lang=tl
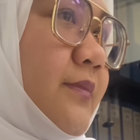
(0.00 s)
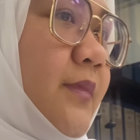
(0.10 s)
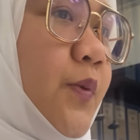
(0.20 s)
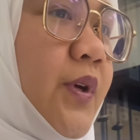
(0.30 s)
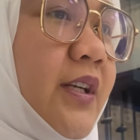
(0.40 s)

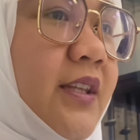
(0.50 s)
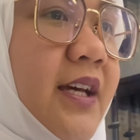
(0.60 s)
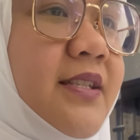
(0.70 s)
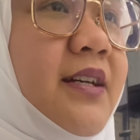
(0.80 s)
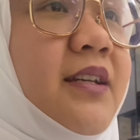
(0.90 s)
nag-work na
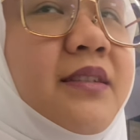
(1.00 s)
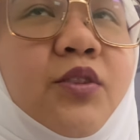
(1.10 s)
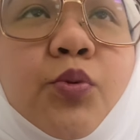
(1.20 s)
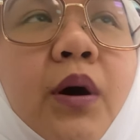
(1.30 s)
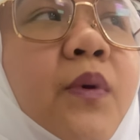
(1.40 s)
tayo saglit,
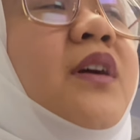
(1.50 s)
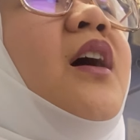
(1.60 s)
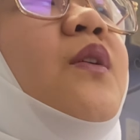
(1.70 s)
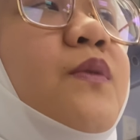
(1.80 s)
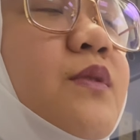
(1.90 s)
tumawag
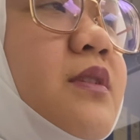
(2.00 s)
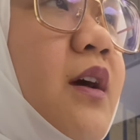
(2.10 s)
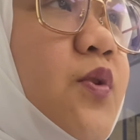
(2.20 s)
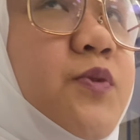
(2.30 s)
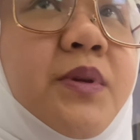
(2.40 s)
na ako dun sa
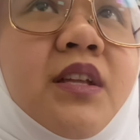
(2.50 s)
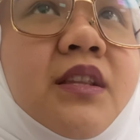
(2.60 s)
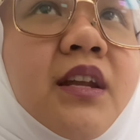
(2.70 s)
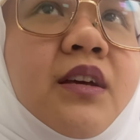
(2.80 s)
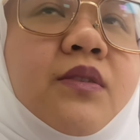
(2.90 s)
hospital
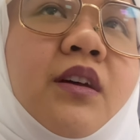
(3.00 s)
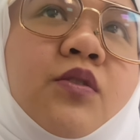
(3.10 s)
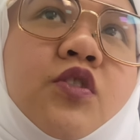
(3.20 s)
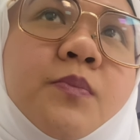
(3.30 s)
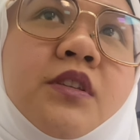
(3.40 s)
direct, not
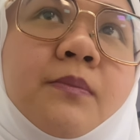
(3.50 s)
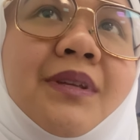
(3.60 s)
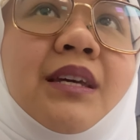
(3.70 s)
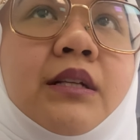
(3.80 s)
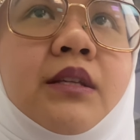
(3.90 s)
hospital,
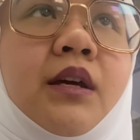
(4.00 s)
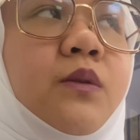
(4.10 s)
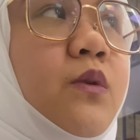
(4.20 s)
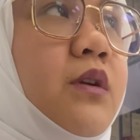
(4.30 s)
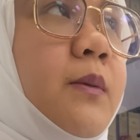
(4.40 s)
medical
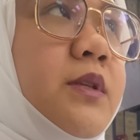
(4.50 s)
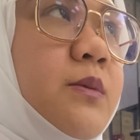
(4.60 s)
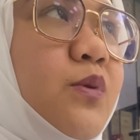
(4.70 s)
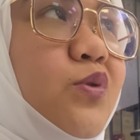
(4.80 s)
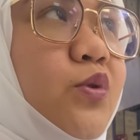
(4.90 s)
director namin.
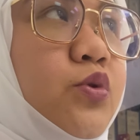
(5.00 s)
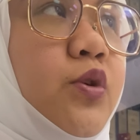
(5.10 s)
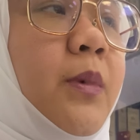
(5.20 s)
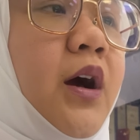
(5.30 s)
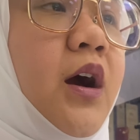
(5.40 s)
Sabi ko,
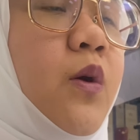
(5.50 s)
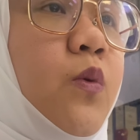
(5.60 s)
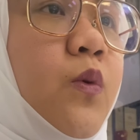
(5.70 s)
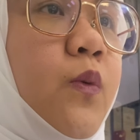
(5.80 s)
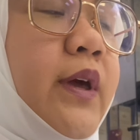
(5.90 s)
doktor, baga ko
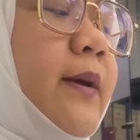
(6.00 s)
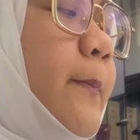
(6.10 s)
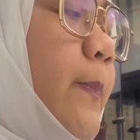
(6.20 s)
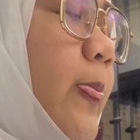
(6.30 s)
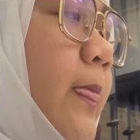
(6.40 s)
uwi.
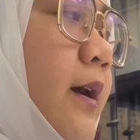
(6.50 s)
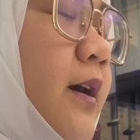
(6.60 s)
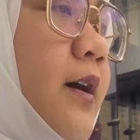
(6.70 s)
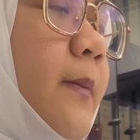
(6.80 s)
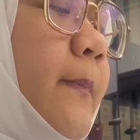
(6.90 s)

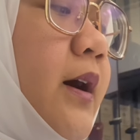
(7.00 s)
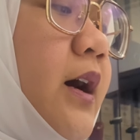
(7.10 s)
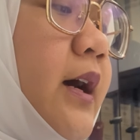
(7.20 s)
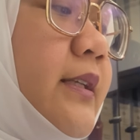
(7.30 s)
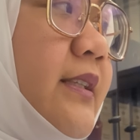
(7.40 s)

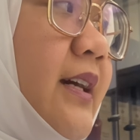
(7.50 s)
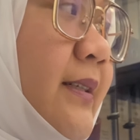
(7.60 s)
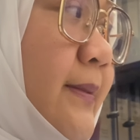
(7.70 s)
But, yeah,